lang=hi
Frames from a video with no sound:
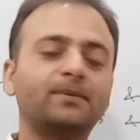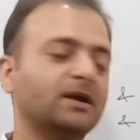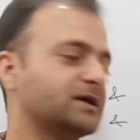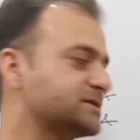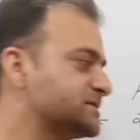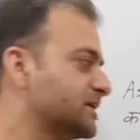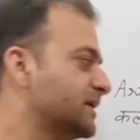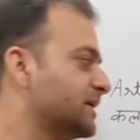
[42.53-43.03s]

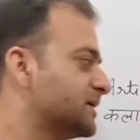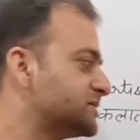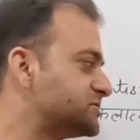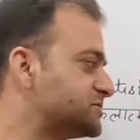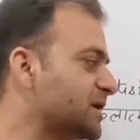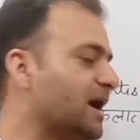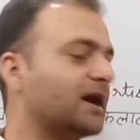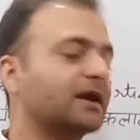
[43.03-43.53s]
प्लस
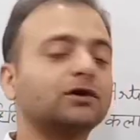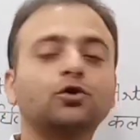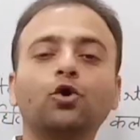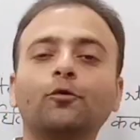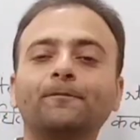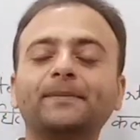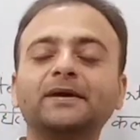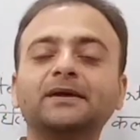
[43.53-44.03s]
चार
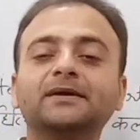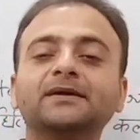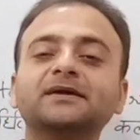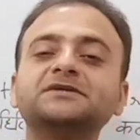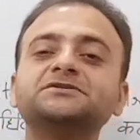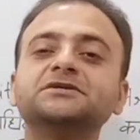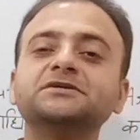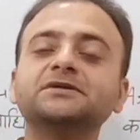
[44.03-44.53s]
कॉपी
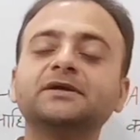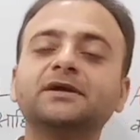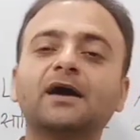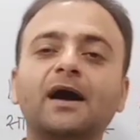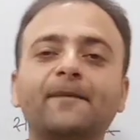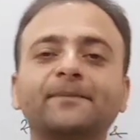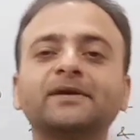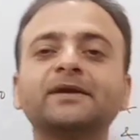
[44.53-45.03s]
किस चीज
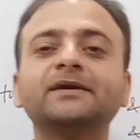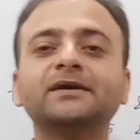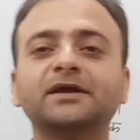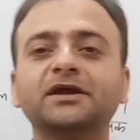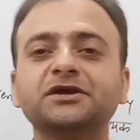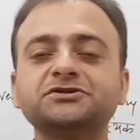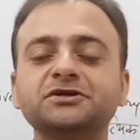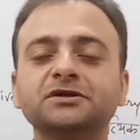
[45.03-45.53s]
की आपकी
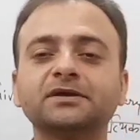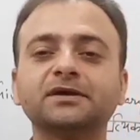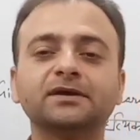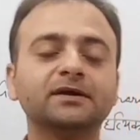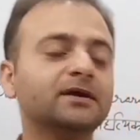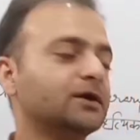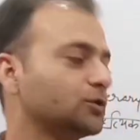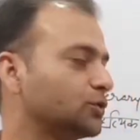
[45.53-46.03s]
क्रिएशन
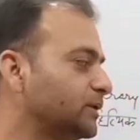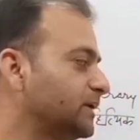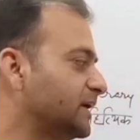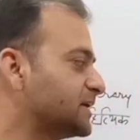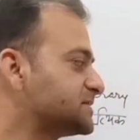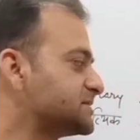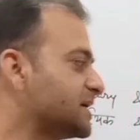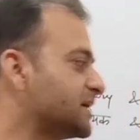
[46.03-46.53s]
की तो
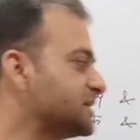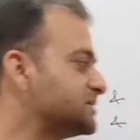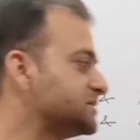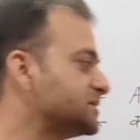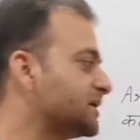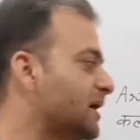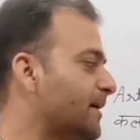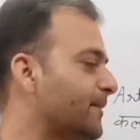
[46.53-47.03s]
ये सारी
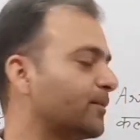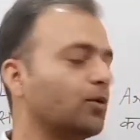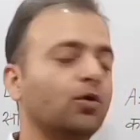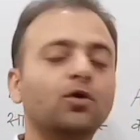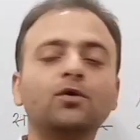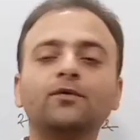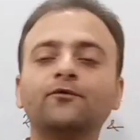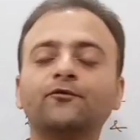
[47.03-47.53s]
चीजें
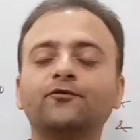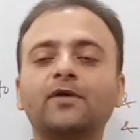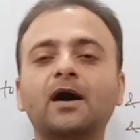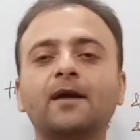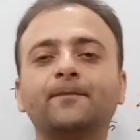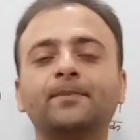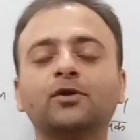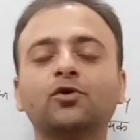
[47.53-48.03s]
आपको
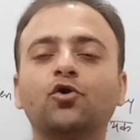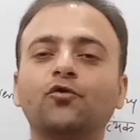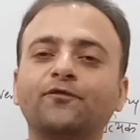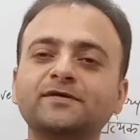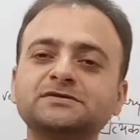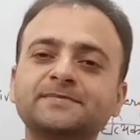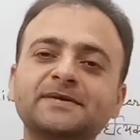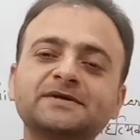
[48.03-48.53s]
वहां पर
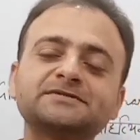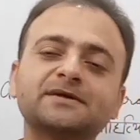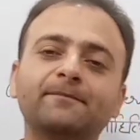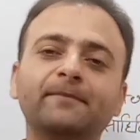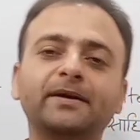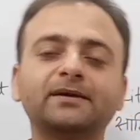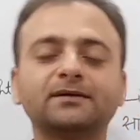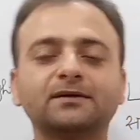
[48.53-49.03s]
ऑफिस में
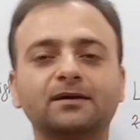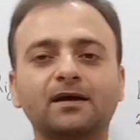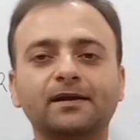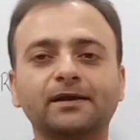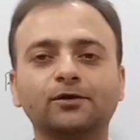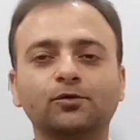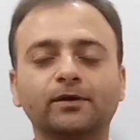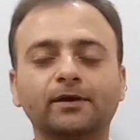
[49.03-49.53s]
सबमिट
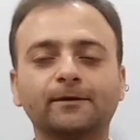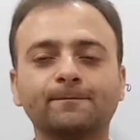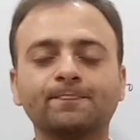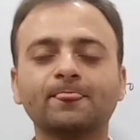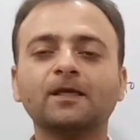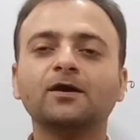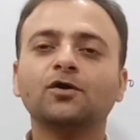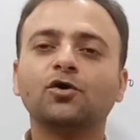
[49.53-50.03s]
करानी होगी
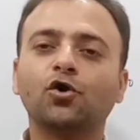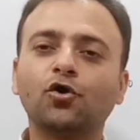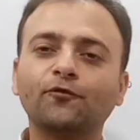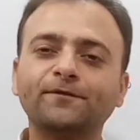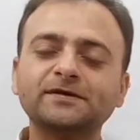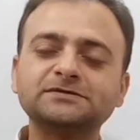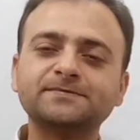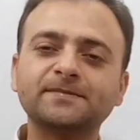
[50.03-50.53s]

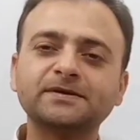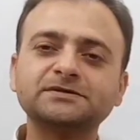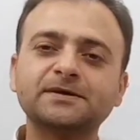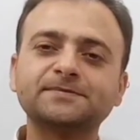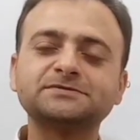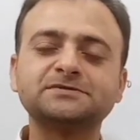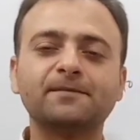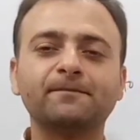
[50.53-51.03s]
ऑफिस में
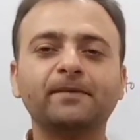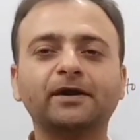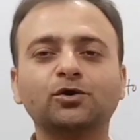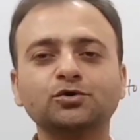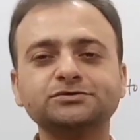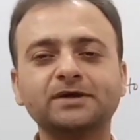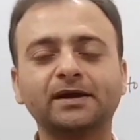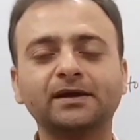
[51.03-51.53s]
जब
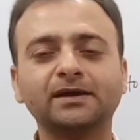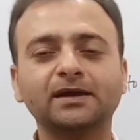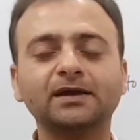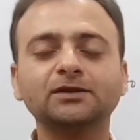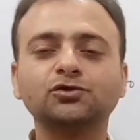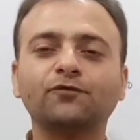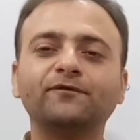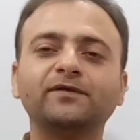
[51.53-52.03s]
सबमिट हो
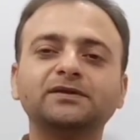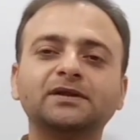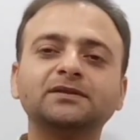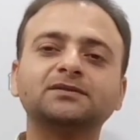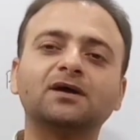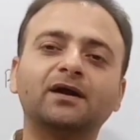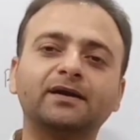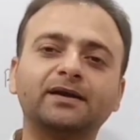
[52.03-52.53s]
जाएंगी तो विद
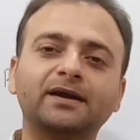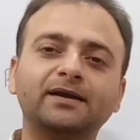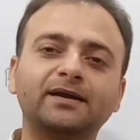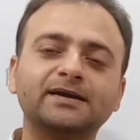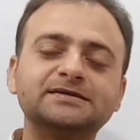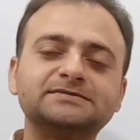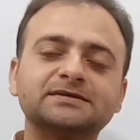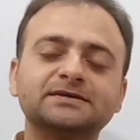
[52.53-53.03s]
इन थर्टी
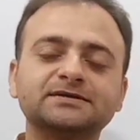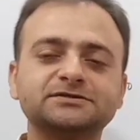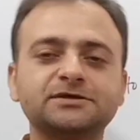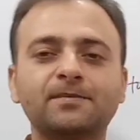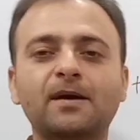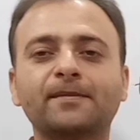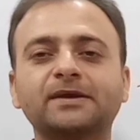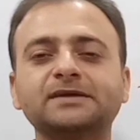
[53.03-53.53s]
डेज
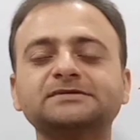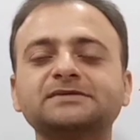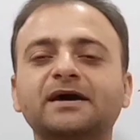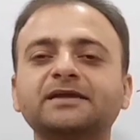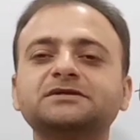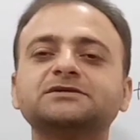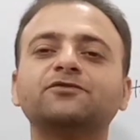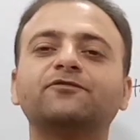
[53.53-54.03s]
जब आपकी
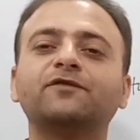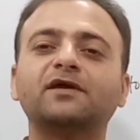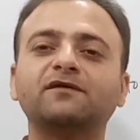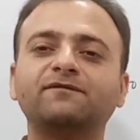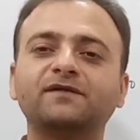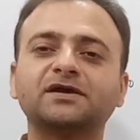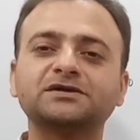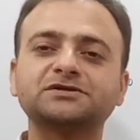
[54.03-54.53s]
सारी चीजें
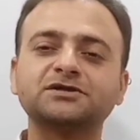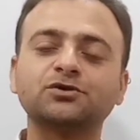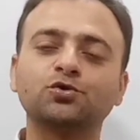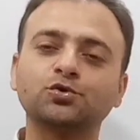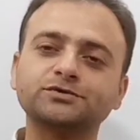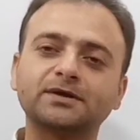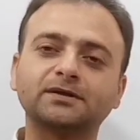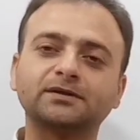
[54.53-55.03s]
वेरिफिकेशन
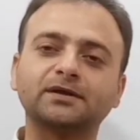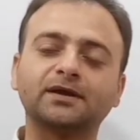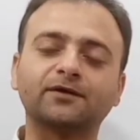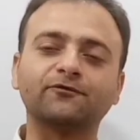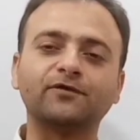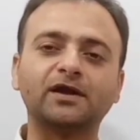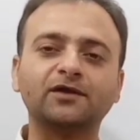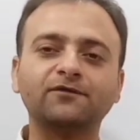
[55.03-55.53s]
हो जाती
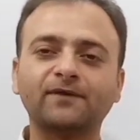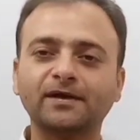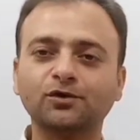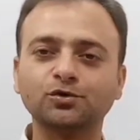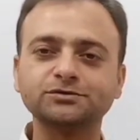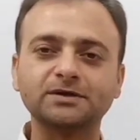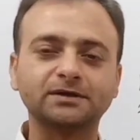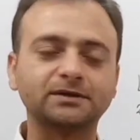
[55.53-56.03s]
हैं
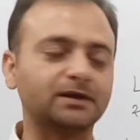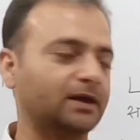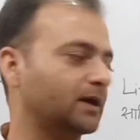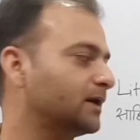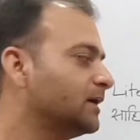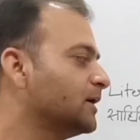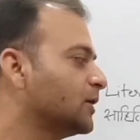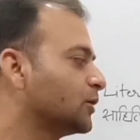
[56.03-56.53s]
वेरीफाई हो जाती
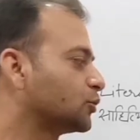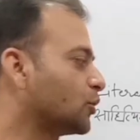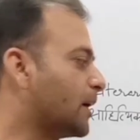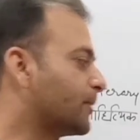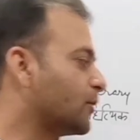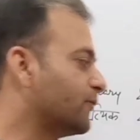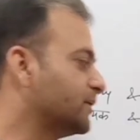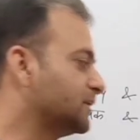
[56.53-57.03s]
हैं तो
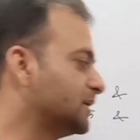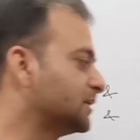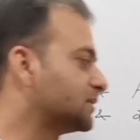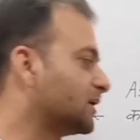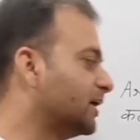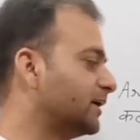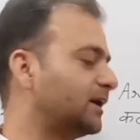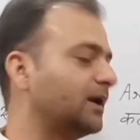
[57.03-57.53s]
आपको विद
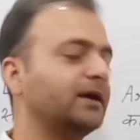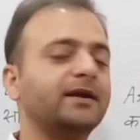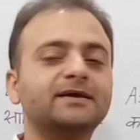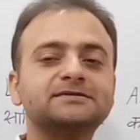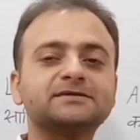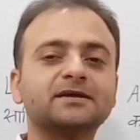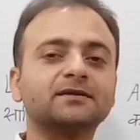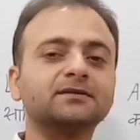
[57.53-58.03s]
इन थर्टी
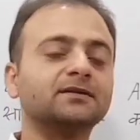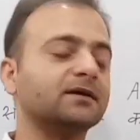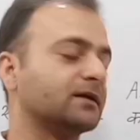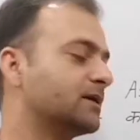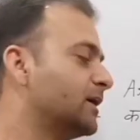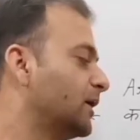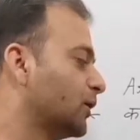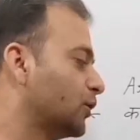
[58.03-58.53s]
डेज के
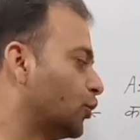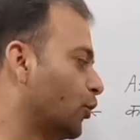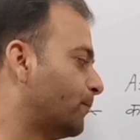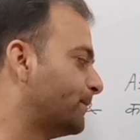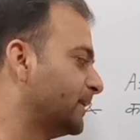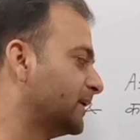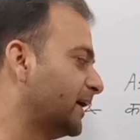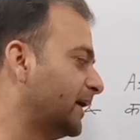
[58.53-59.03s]
अंदर
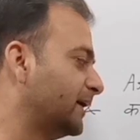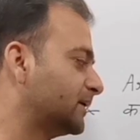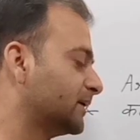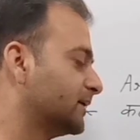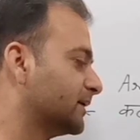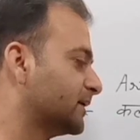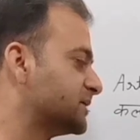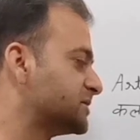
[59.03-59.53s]

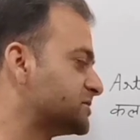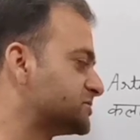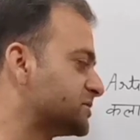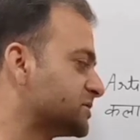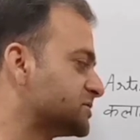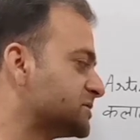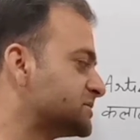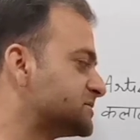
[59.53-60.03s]
कॉपीराइट
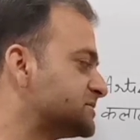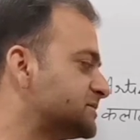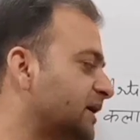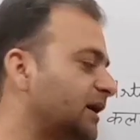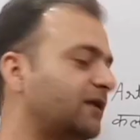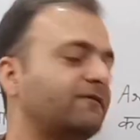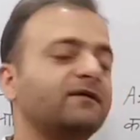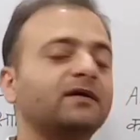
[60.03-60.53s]
रजिस्ट्रेशन
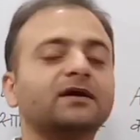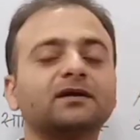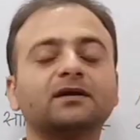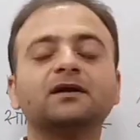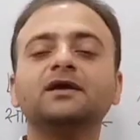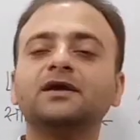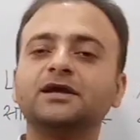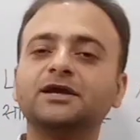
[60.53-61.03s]

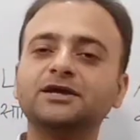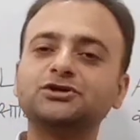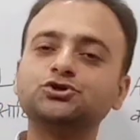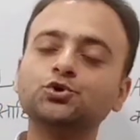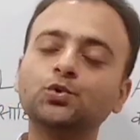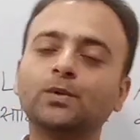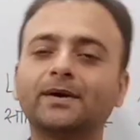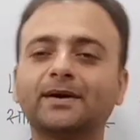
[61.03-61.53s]
सर्टिफिकेट
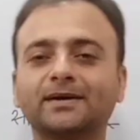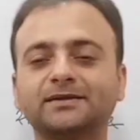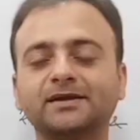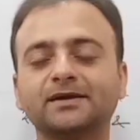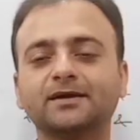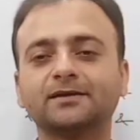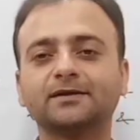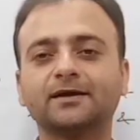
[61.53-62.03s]
इशू कर
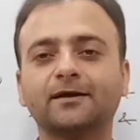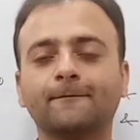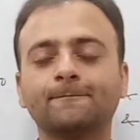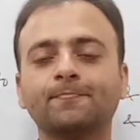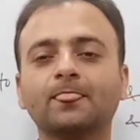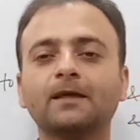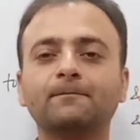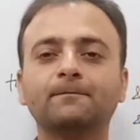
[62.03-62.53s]
दिया जाता
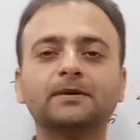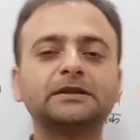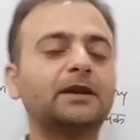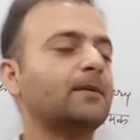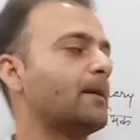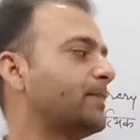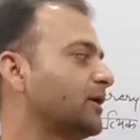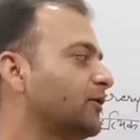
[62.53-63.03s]
है
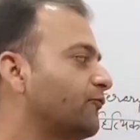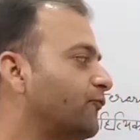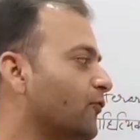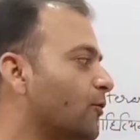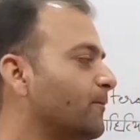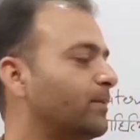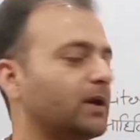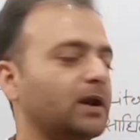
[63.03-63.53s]
मतलब आपने
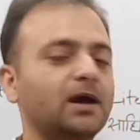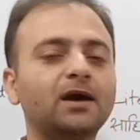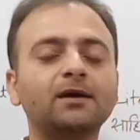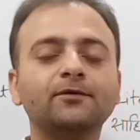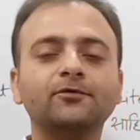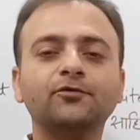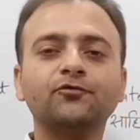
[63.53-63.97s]
फॉर्म भरा